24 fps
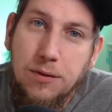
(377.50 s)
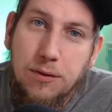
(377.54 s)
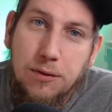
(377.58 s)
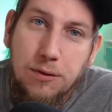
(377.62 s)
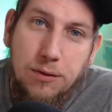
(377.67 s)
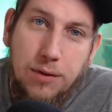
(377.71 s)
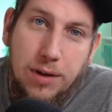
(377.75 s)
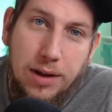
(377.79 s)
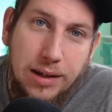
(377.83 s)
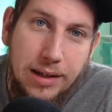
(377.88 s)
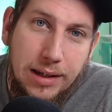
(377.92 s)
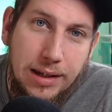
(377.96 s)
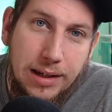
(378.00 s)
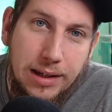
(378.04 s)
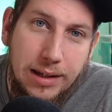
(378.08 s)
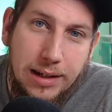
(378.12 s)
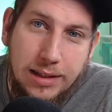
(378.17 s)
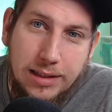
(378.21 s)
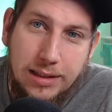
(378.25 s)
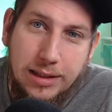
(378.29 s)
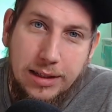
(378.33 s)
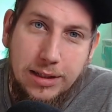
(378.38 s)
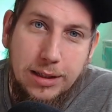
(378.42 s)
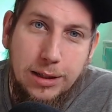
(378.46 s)
Wenn ihr
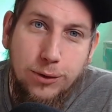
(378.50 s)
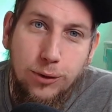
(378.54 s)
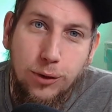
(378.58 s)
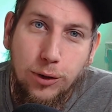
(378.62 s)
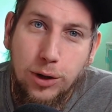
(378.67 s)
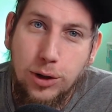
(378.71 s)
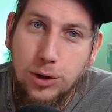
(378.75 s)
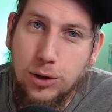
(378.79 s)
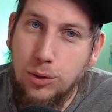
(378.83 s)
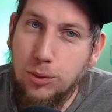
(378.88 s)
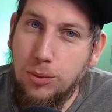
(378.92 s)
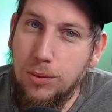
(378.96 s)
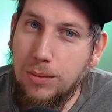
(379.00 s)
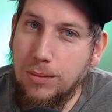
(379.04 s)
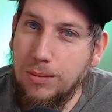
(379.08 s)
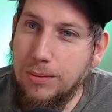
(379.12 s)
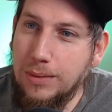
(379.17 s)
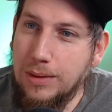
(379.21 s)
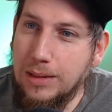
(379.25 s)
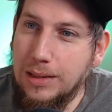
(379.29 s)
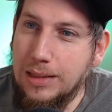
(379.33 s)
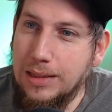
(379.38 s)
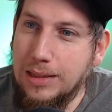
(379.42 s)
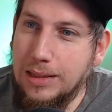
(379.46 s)
das jetzt nicht wirklich so
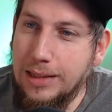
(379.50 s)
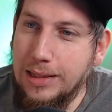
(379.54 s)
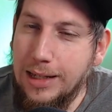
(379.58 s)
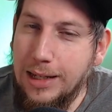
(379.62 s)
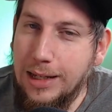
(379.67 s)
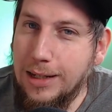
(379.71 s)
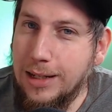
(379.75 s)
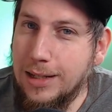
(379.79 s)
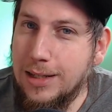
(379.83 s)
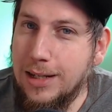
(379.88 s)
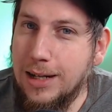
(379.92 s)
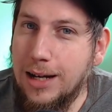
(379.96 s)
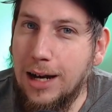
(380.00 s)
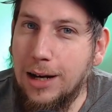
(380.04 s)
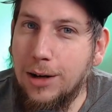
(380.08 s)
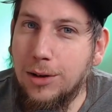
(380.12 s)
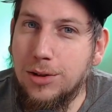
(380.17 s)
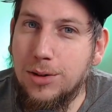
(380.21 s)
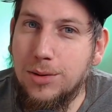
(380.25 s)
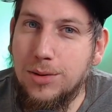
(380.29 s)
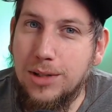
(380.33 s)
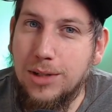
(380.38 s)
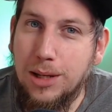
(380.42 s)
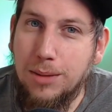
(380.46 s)
seht, dass ihr Karten
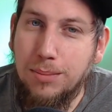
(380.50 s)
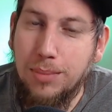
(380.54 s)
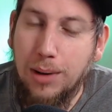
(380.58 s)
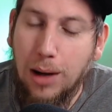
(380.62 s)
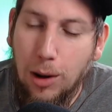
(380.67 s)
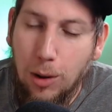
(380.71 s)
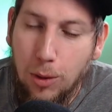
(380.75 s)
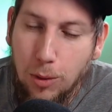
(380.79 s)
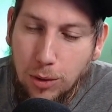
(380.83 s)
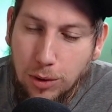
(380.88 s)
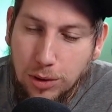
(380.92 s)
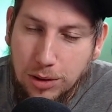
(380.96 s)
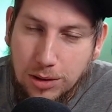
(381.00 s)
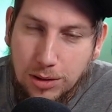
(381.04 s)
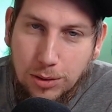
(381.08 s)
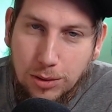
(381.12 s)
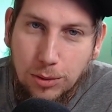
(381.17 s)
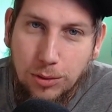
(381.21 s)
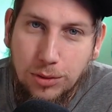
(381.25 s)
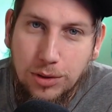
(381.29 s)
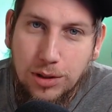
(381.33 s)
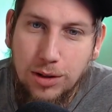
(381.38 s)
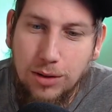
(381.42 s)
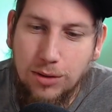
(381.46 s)
aus dem Set braucht
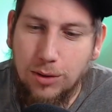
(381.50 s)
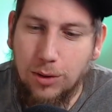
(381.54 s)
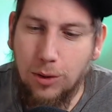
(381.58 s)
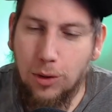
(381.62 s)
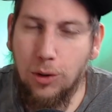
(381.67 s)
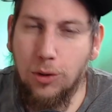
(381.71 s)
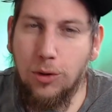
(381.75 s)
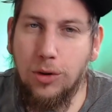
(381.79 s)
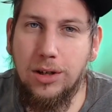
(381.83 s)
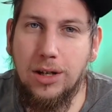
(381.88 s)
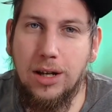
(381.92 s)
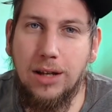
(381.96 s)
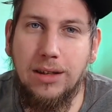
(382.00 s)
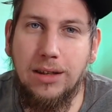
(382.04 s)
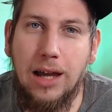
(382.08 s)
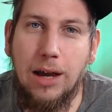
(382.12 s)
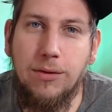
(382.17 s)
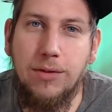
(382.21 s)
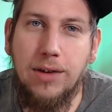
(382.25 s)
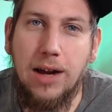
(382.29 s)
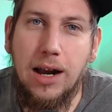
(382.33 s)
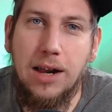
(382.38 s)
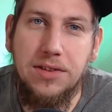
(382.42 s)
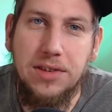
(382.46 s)
und ihr könnt euch da drei,
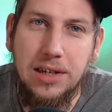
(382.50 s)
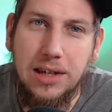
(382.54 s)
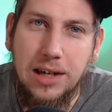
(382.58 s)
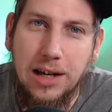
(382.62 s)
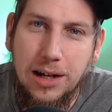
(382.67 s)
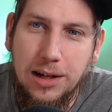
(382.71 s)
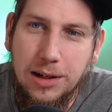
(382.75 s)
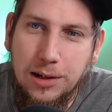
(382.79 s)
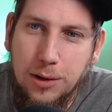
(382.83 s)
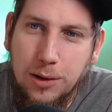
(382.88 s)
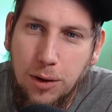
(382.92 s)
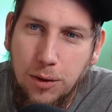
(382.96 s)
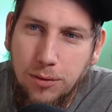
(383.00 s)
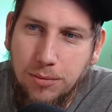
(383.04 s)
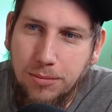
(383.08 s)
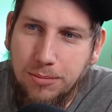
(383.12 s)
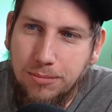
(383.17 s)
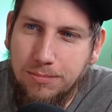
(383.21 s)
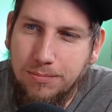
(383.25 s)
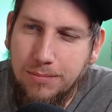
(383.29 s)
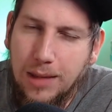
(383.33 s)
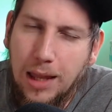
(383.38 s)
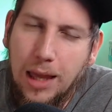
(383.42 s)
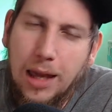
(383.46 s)
vier Einzelkarten kaufen,
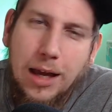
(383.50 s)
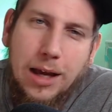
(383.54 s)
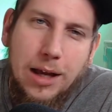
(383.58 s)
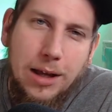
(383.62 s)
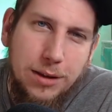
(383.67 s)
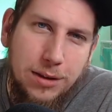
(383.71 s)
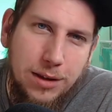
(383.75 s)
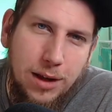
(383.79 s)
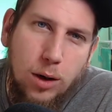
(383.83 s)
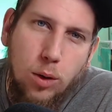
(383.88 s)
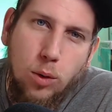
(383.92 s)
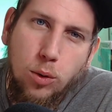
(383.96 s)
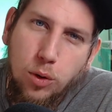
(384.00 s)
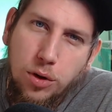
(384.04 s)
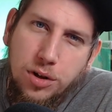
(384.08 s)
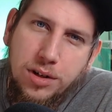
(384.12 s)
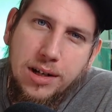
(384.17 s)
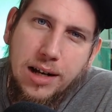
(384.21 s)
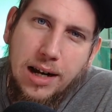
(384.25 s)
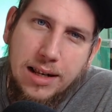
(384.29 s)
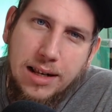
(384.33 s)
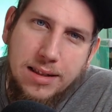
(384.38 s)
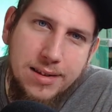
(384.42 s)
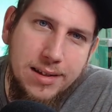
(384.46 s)
dann holt euch
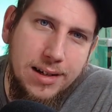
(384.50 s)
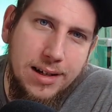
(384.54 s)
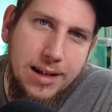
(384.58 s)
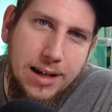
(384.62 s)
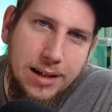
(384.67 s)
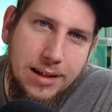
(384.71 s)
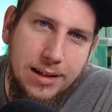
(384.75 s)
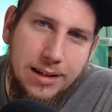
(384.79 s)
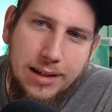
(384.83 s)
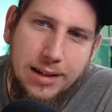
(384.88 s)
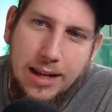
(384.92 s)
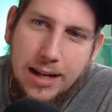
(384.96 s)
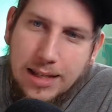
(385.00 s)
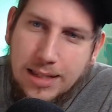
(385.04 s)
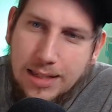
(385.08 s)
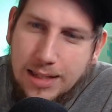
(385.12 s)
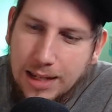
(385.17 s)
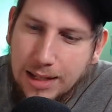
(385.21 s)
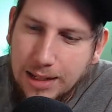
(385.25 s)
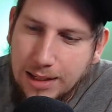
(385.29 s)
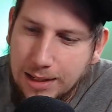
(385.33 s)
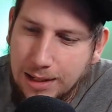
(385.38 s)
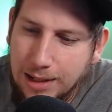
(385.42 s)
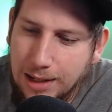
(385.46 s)
die Einzelkarten. Denn das
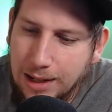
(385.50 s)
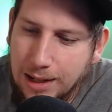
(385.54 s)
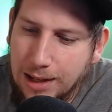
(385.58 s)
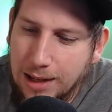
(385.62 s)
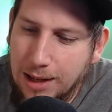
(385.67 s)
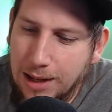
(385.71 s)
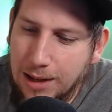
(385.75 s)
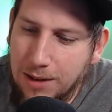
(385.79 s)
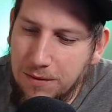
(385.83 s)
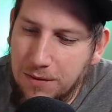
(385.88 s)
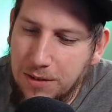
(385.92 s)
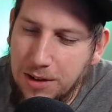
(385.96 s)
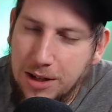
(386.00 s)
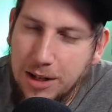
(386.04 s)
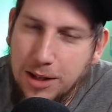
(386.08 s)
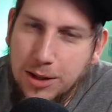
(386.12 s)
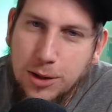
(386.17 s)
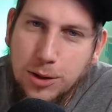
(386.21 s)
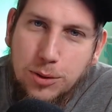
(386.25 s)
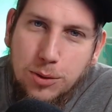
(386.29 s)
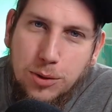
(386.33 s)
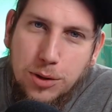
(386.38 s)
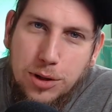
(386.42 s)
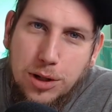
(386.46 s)
Set wird
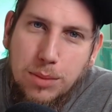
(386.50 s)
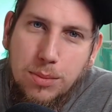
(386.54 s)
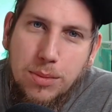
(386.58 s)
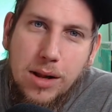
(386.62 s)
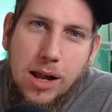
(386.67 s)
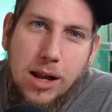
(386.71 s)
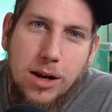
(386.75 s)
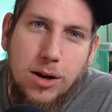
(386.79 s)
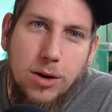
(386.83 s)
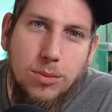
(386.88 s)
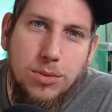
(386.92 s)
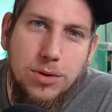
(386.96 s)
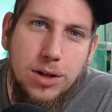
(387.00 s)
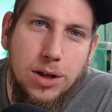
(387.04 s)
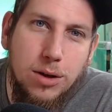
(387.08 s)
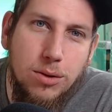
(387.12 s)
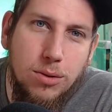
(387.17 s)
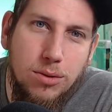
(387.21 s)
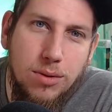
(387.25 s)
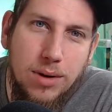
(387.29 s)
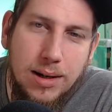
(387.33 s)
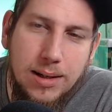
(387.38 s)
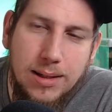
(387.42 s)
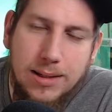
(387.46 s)
jetzt durch die Millennium
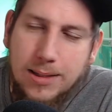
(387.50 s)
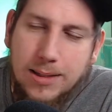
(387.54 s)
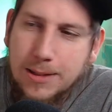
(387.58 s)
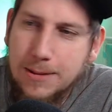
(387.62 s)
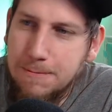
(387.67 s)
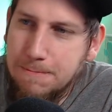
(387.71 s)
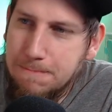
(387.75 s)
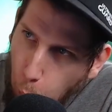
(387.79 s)
Secret Rares